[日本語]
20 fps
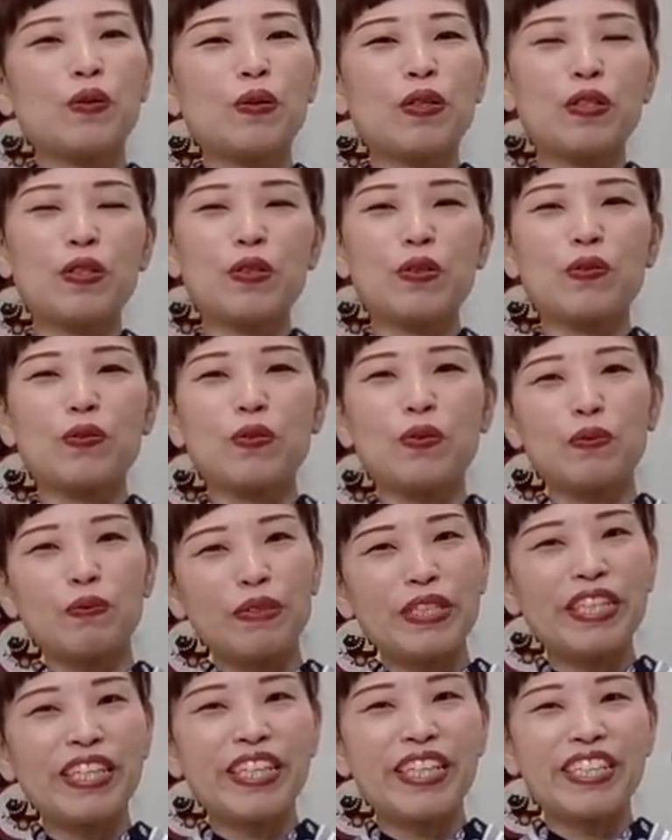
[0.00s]
ファッションを
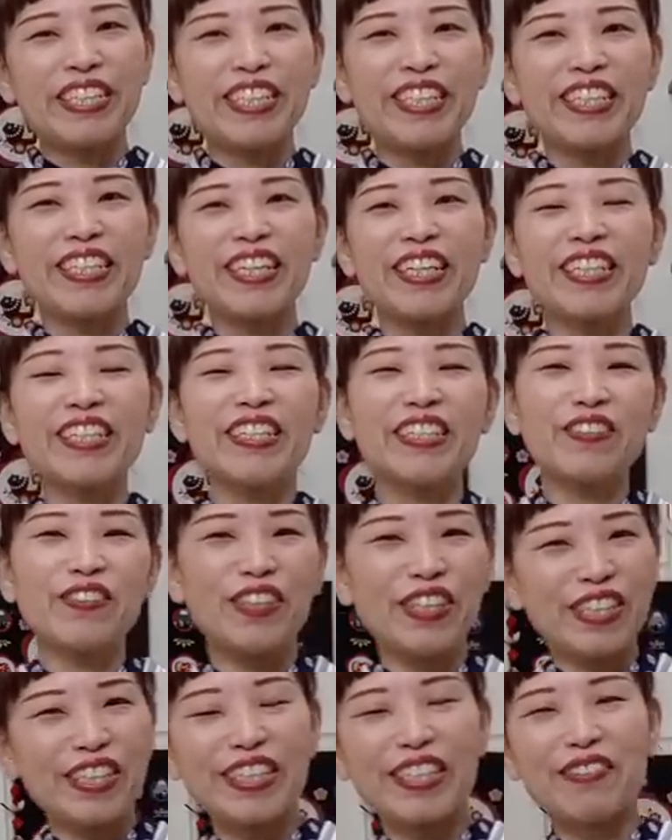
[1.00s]
見ていただいて
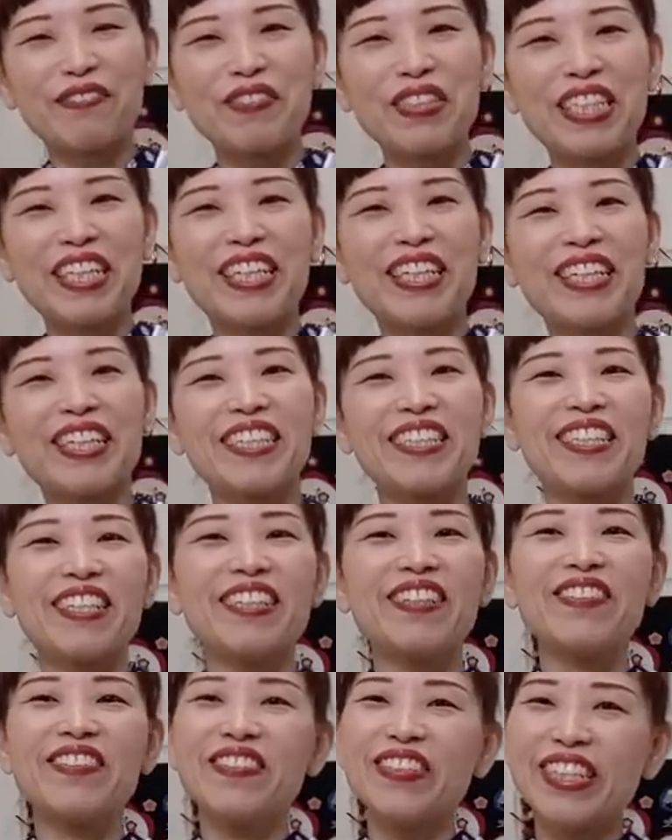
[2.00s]
くれてたみたいなん
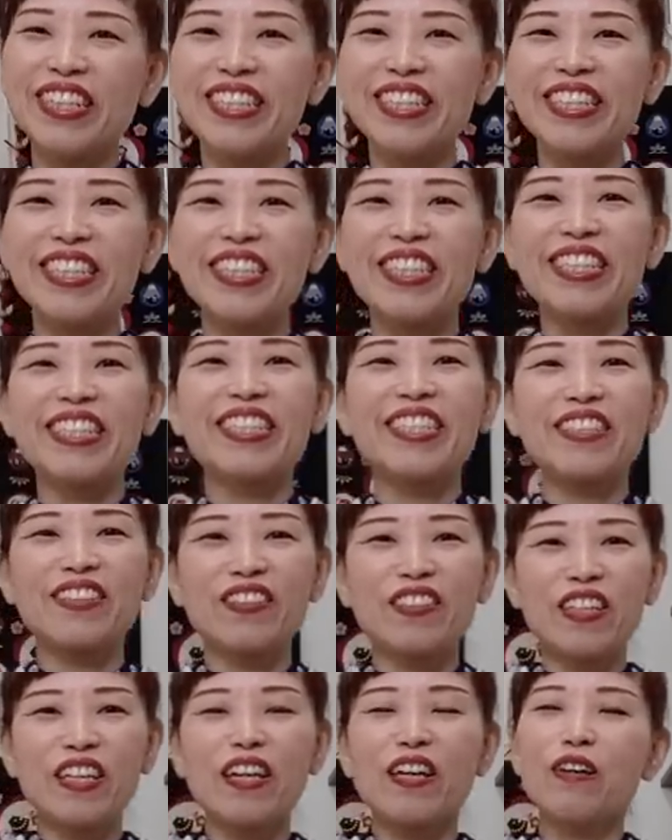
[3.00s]
で嬉しいですけ
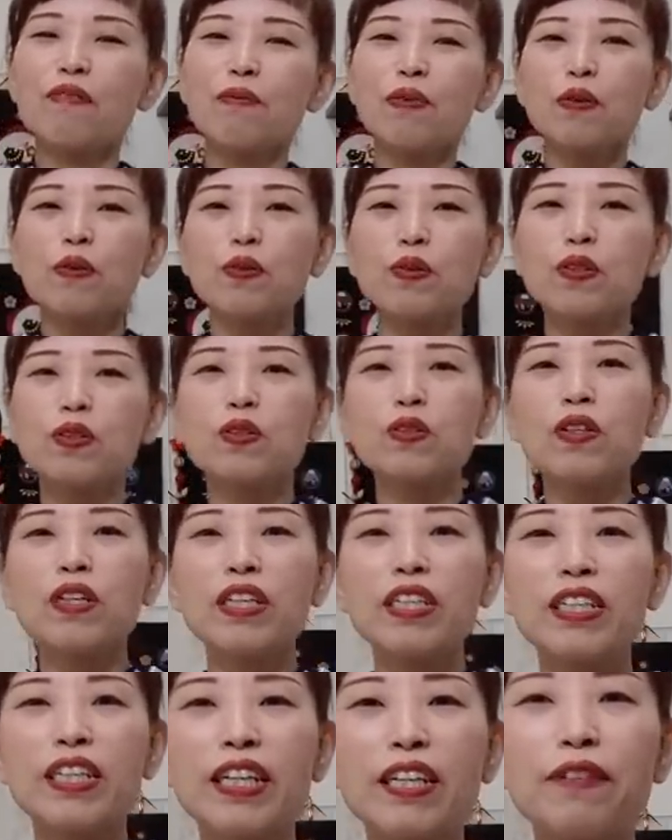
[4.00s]
どねあやっぱこっちの方
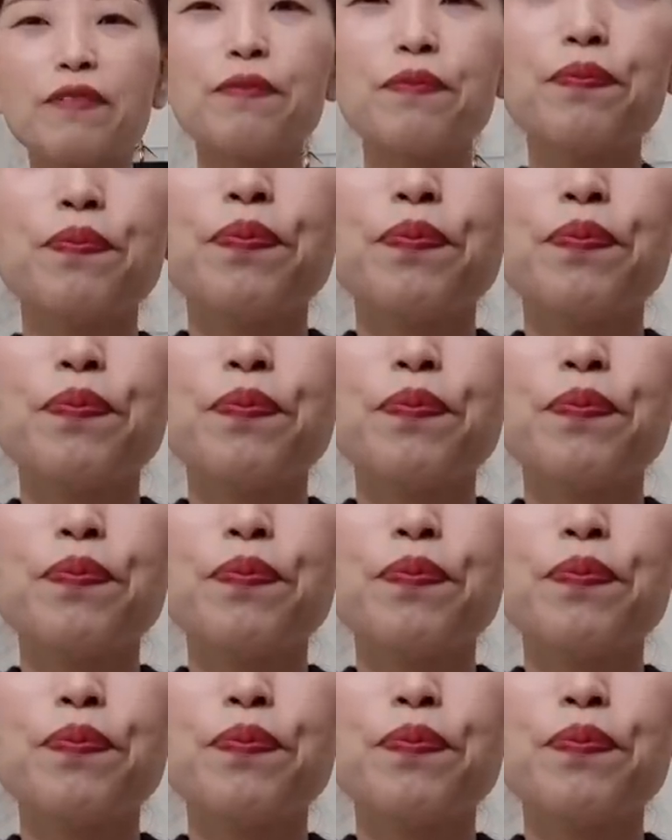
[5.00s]
がいいね